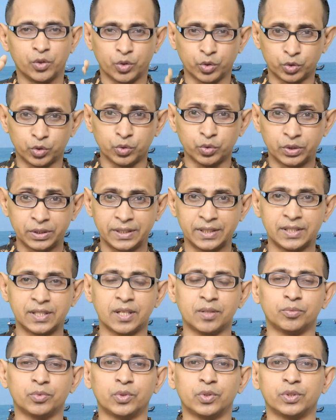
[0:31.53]
নতুন
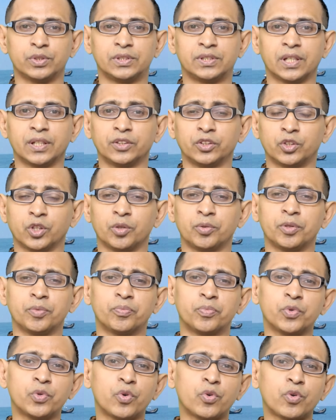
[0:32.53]
ইডিয়ামগুলো জানতে হবে
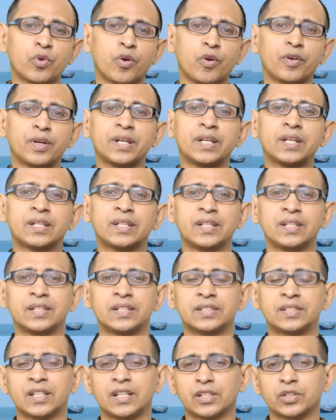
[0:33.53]
পুরনো অনেক
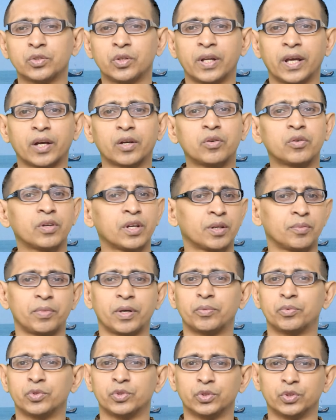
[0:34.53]
ইংরেজি আসলে এখন আর
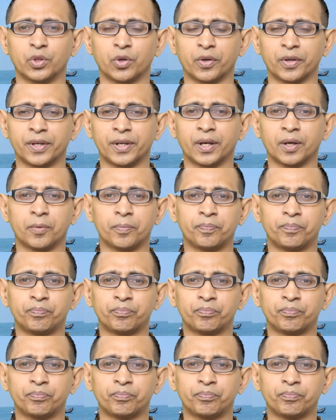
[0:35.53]
ব্যবহৃত হয় না